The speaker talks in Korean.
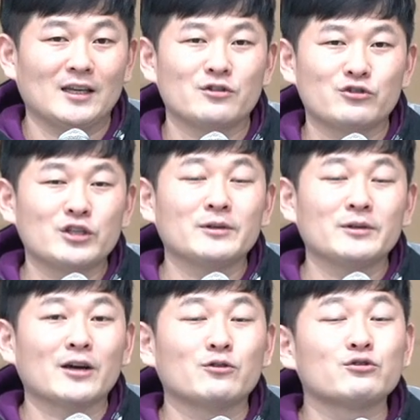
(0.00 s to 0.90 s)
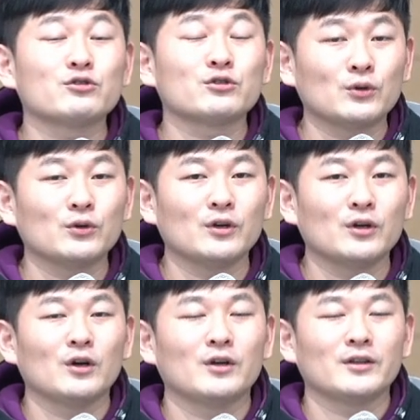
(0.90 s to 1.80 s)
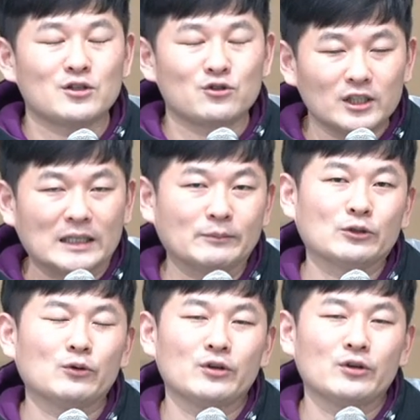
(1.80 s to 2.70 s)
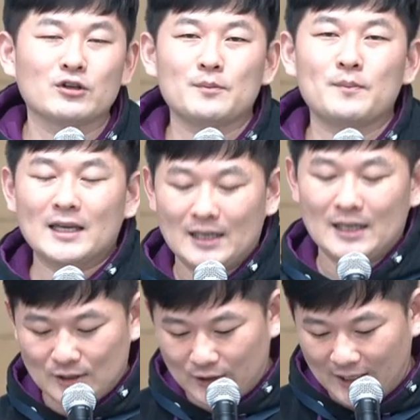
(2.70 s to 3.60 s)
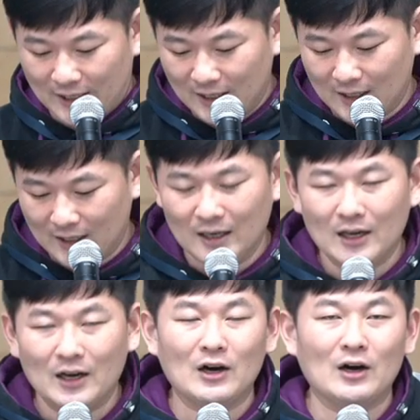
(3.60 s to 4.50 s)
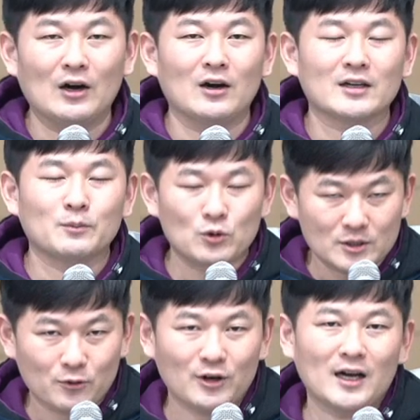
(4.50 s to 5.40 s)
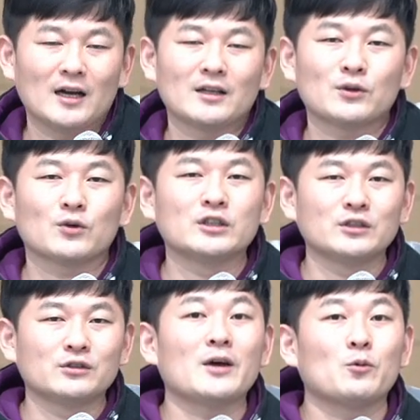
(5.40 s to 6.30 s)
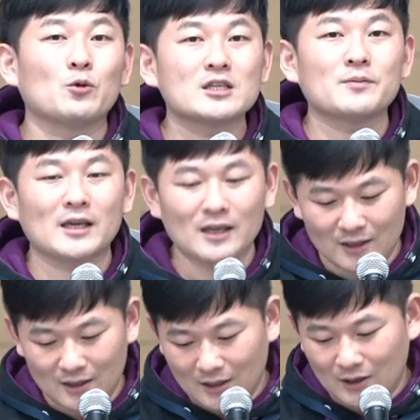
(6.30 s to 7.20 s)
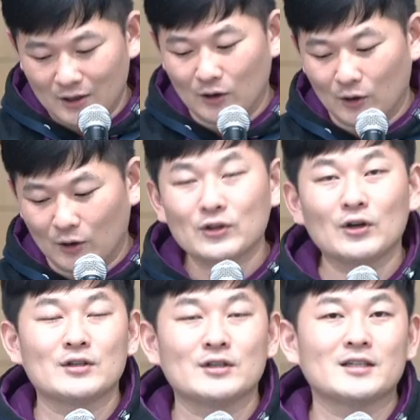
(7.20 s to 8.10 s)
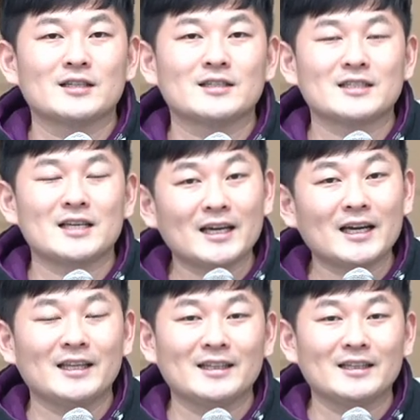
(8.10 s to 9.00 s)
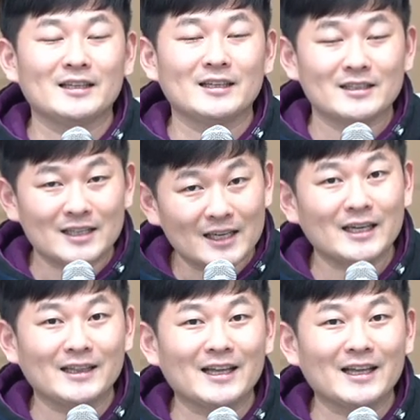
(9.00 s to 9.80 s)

주님을 내 구주로 내 주님으로 영접하기 이전의 어, 모습과 또그 후의 모습이 어떤 차이가 있, 차이가 있나요?